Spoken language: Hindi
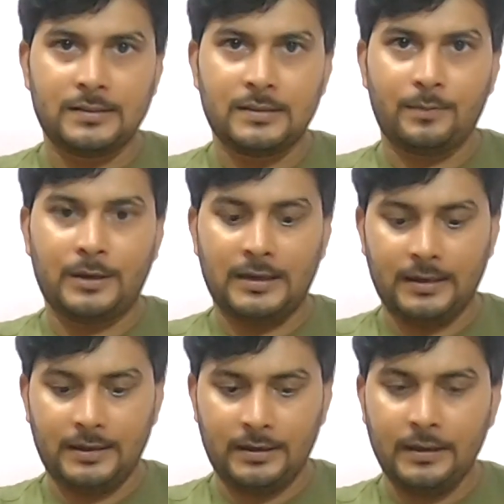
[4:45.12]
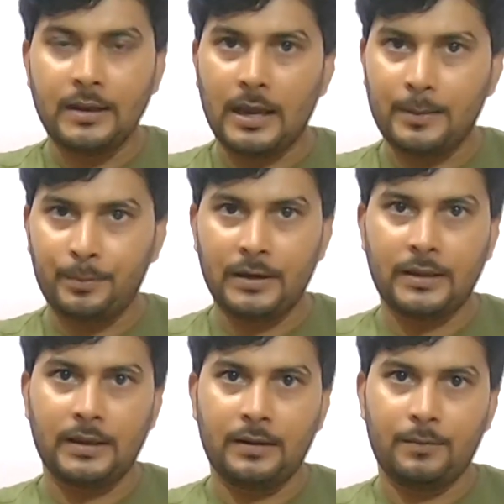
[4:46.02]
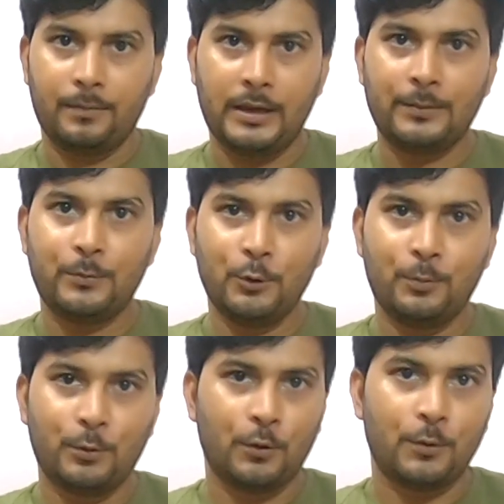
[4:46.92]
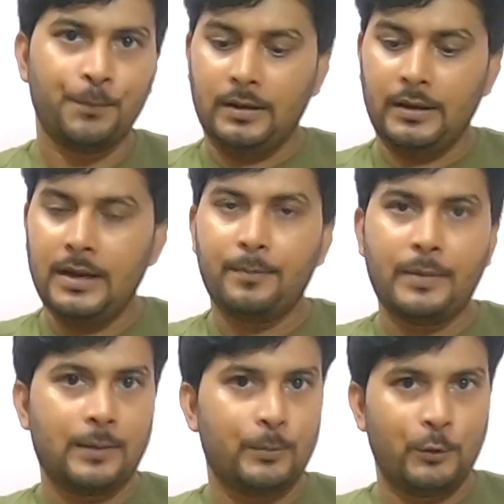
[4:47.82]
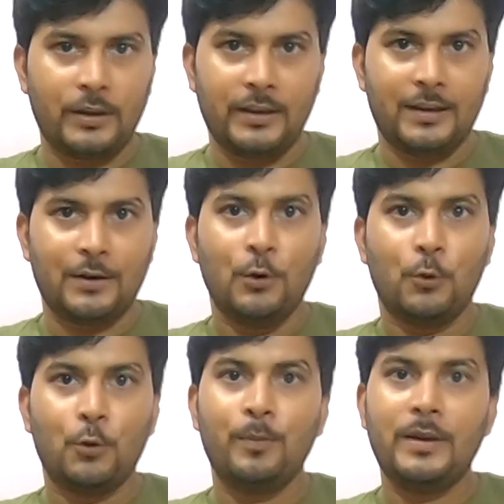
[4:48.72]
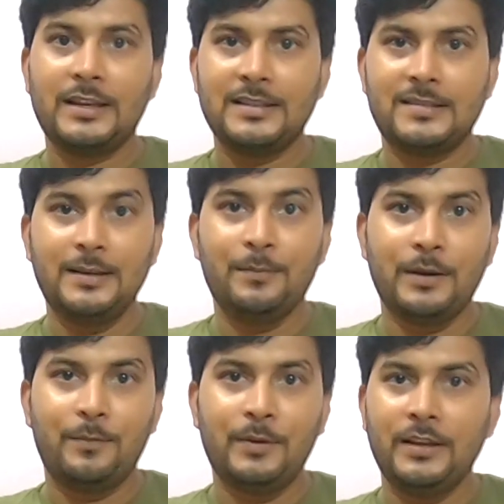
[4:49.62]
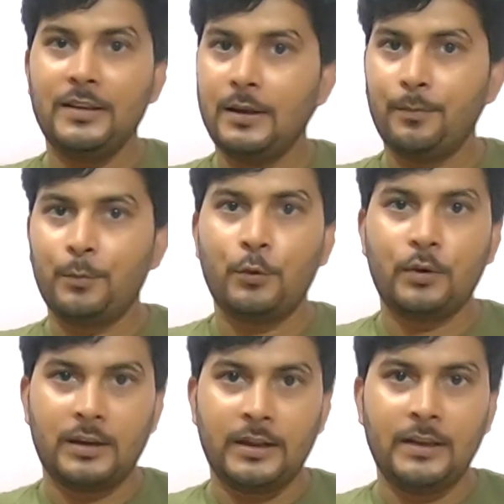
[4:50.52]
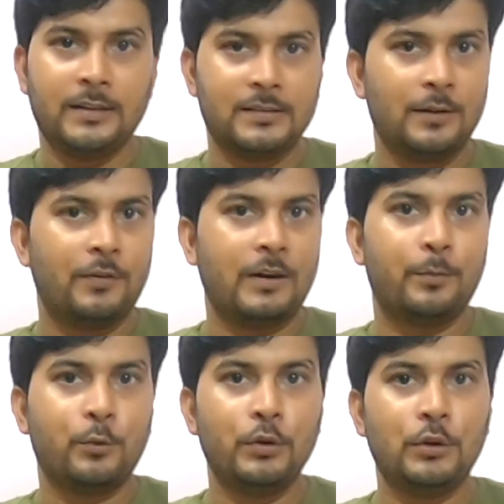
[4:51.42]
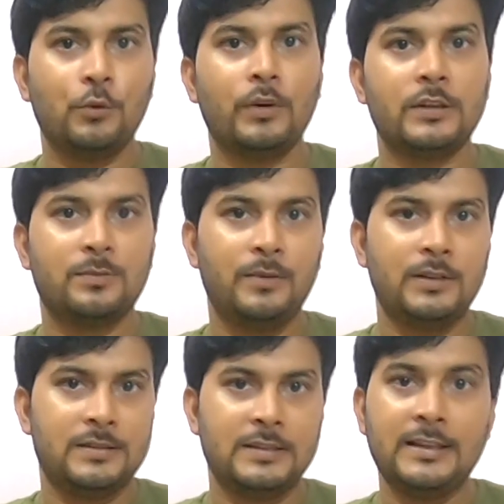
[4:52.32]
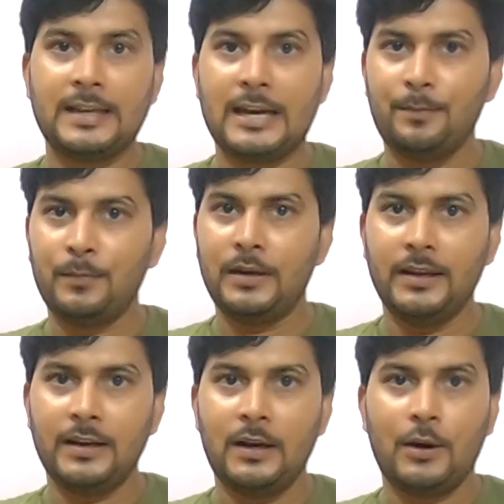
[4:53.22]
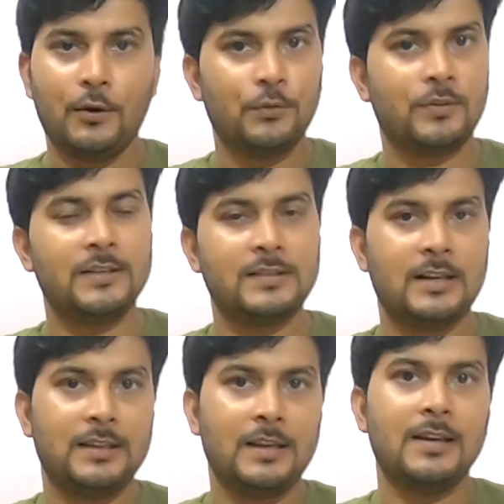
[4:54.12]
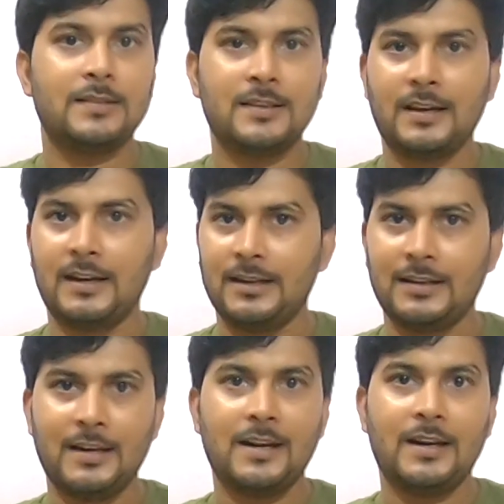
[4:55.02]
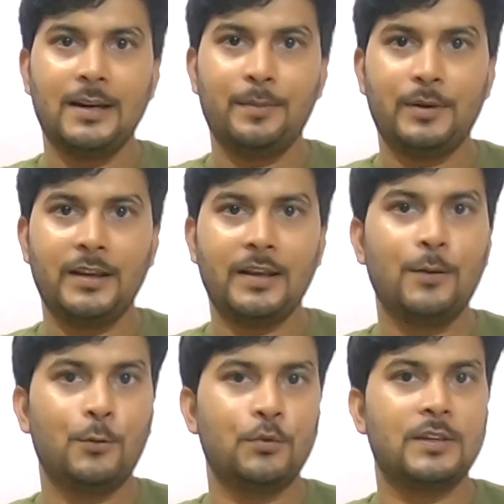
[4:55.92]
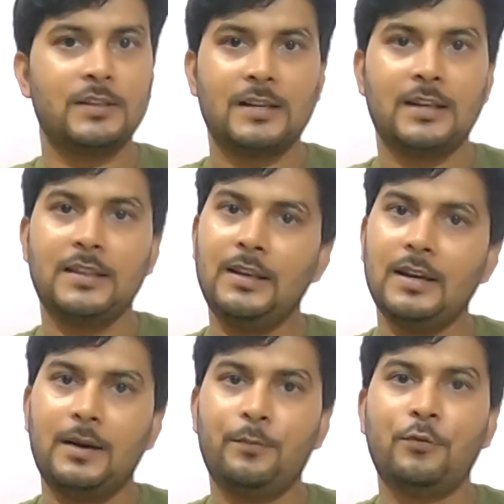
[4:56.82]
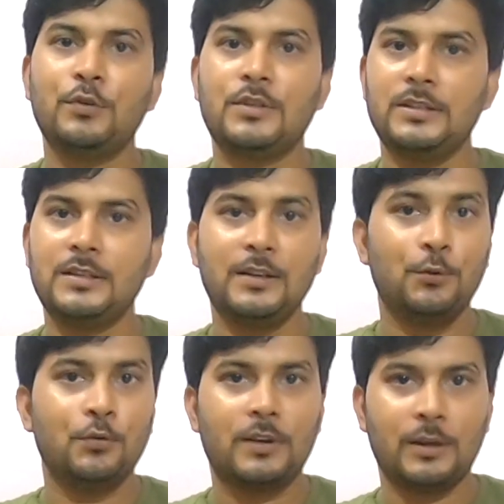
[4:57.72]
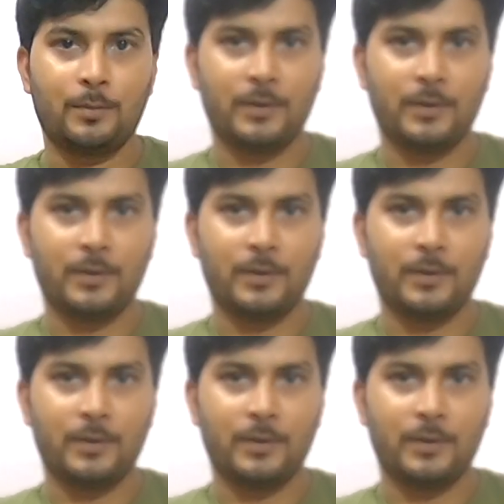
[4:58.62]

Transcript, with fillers: सिस्टम आ रहे हैं एप्पल के मैकबुक प्रो या मैकबुक एयर उनमें किसी में भी ये पोर्ट नहीं है सिर्फ आपको यू एस बी सी टाइप मिलेगा और उसके साथ अलग से कनेक्टर लगाने पड़ेंगे उसके साथ ही आप वो चीज़ें यूज़ कर